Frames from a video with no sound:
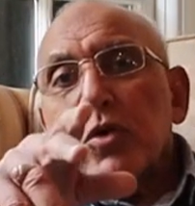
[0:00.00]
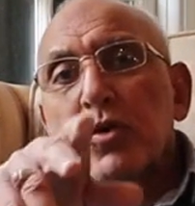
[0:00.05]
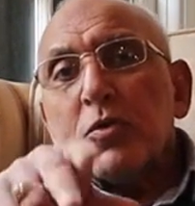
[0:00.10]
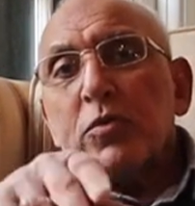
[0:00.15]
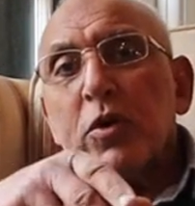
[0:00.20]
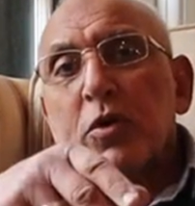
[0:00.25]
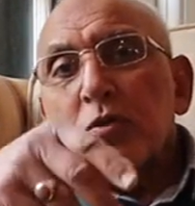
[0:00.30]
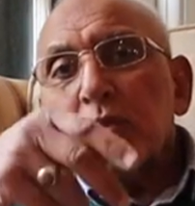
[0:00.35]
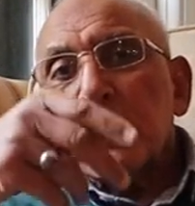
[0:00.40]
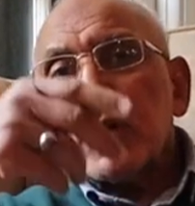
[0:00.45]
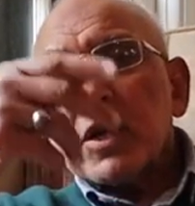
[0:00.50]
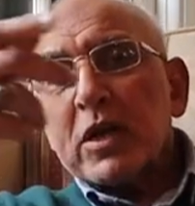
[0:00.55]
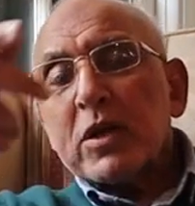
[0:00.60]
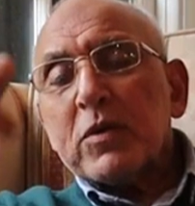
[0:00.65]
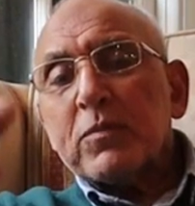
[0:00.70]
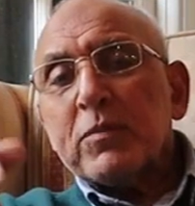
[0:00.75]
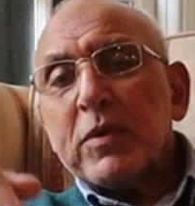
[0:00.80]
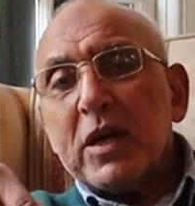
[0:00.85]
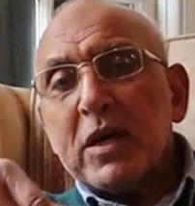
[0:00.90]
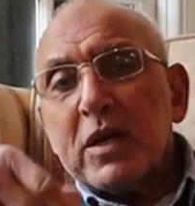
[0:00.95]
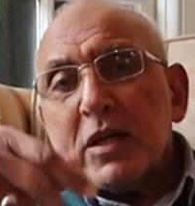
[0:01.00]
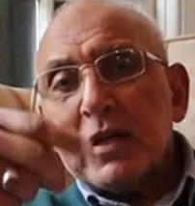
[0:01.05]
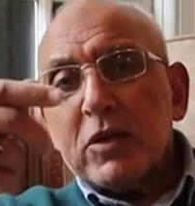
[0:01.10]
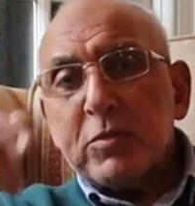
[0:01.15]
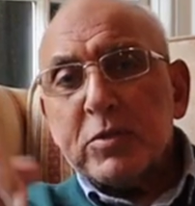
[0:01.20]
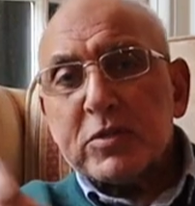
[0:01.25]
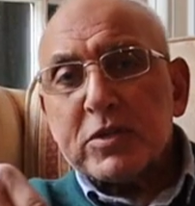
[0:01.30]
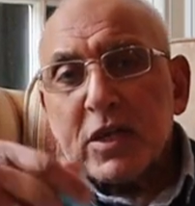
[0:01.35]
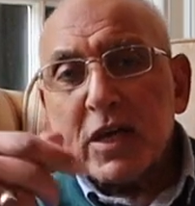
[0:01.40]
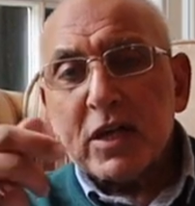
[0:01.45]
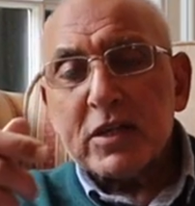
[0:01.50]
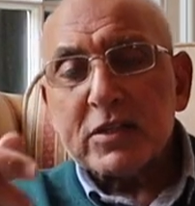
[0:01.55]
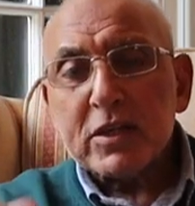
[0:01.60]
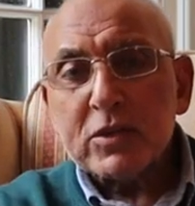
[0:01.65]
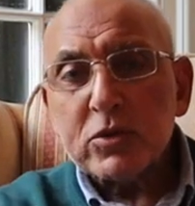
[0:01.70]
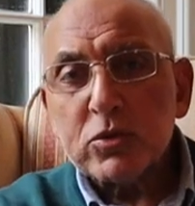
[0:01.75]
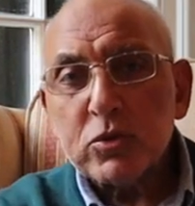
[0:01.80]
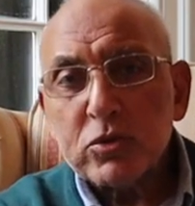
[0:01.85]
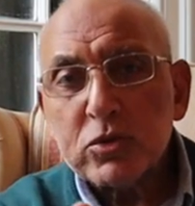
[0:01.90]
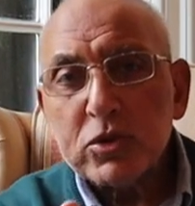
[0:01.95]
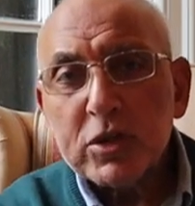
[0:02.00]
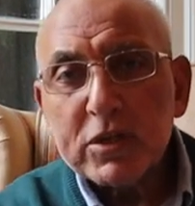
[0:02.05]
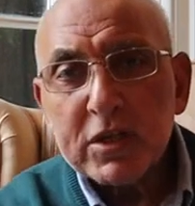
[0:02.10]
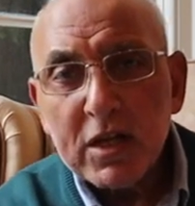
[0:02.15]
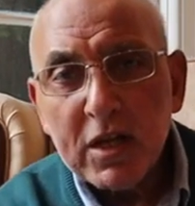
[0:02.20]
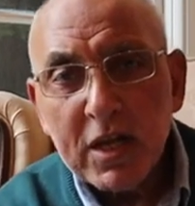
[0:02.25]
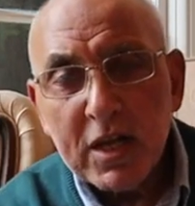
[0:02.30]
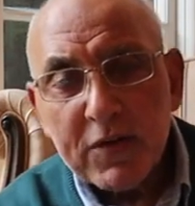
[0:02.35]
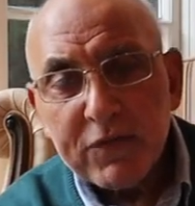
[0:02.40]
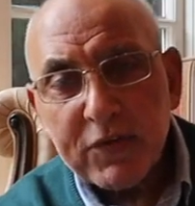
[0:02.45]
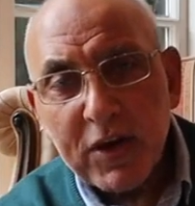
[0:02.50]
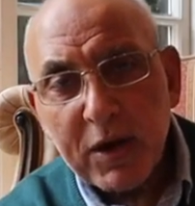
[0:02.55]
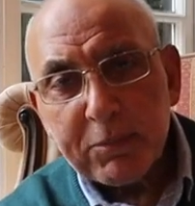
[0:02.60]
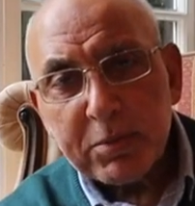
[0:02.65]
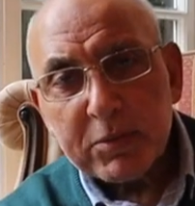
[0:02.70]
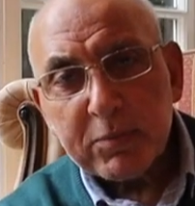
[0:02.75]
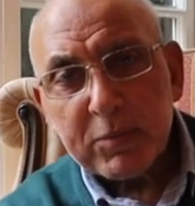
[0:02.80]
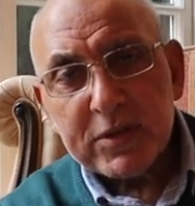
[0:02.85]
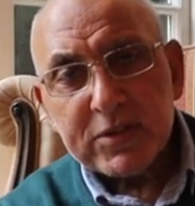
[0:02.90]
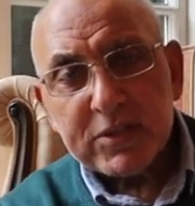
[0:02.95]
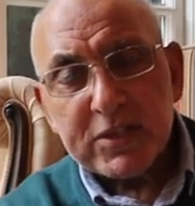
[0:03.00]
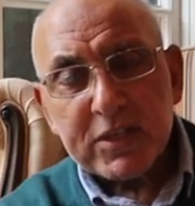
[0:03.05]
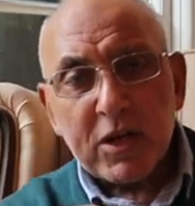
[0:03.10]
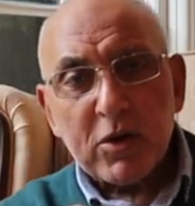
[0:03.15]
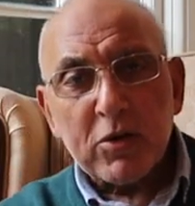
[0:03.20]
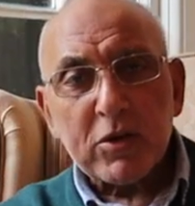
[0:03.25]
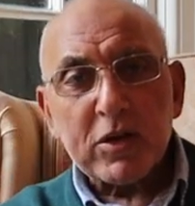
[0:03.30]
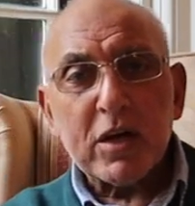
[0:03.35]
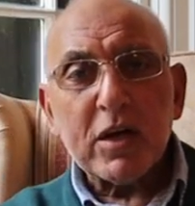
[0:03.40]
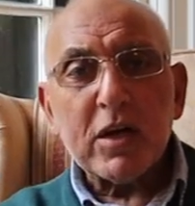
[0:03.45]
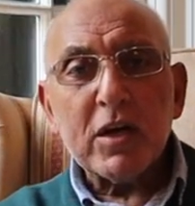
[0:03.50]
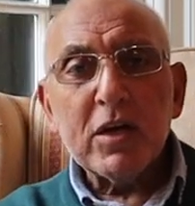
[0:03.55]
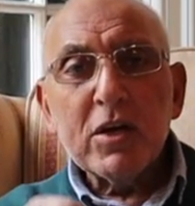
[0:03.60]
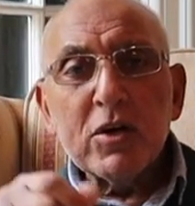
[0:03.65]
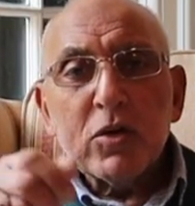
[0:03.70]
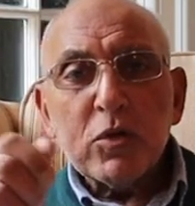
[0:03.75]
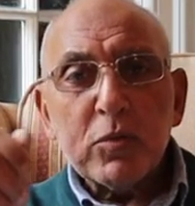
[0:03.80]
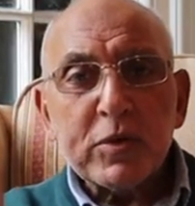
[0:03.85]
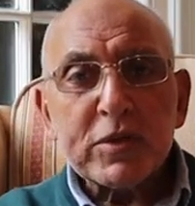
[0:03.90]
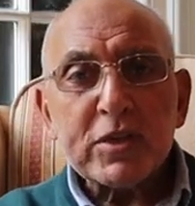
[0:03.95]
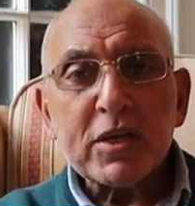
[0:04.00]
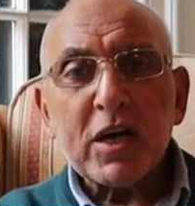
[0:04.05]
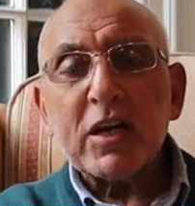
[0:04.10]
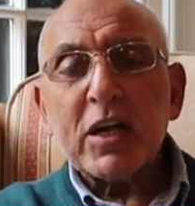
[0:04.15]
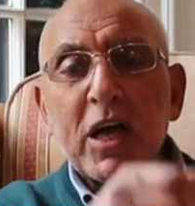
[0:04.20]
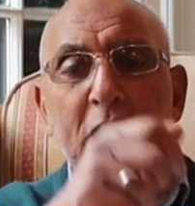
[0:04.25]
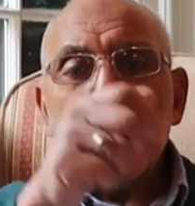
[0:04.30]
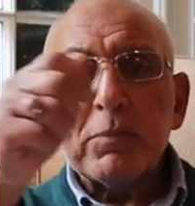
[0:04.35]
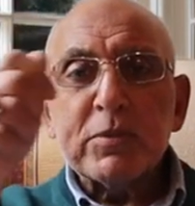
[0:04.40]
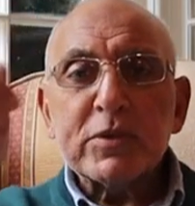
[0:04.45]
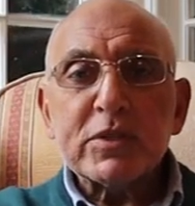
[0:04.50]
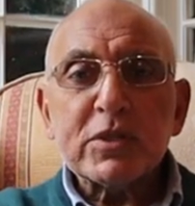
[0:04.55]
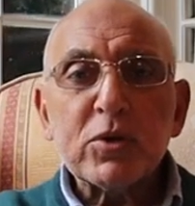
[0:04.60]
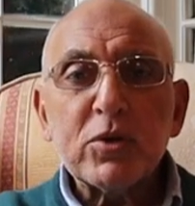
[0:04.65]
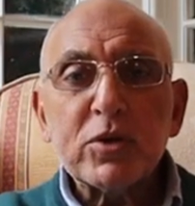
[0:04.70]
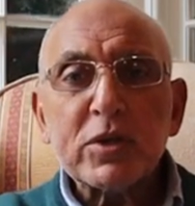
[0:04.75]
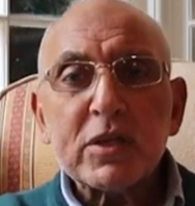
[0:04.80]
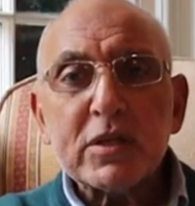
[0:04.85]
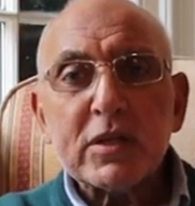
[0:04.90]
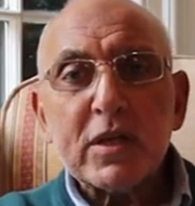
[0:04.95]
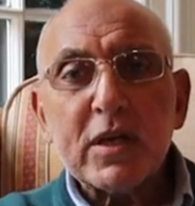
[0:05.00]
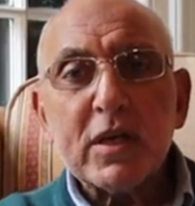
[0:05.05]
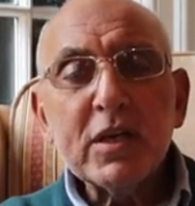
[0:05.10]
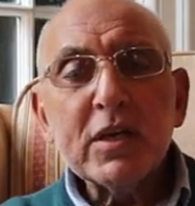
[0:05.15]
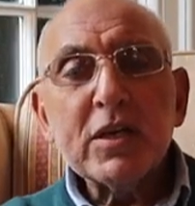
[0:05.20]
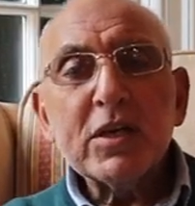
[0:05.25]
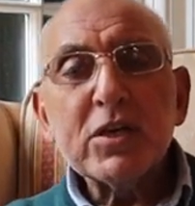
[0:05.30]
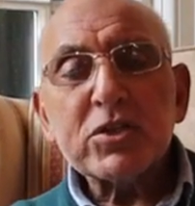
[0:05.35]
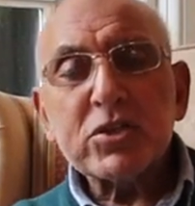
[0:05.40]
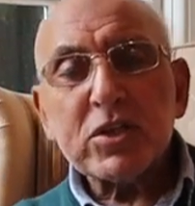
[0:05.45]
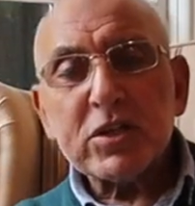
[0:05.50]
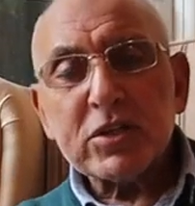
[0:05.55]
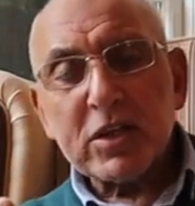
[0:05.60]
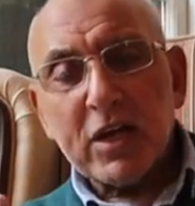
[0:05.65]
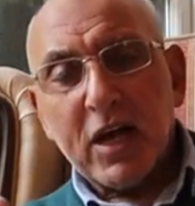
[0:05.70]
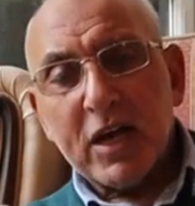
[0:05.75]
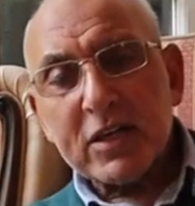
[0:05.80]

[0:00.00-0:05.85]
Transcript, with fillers: والراجل بقى اللي هو بيشغل صندوق الدنيا في حبه مزيكا وراها وبيشغل حبه صور كده الشاطر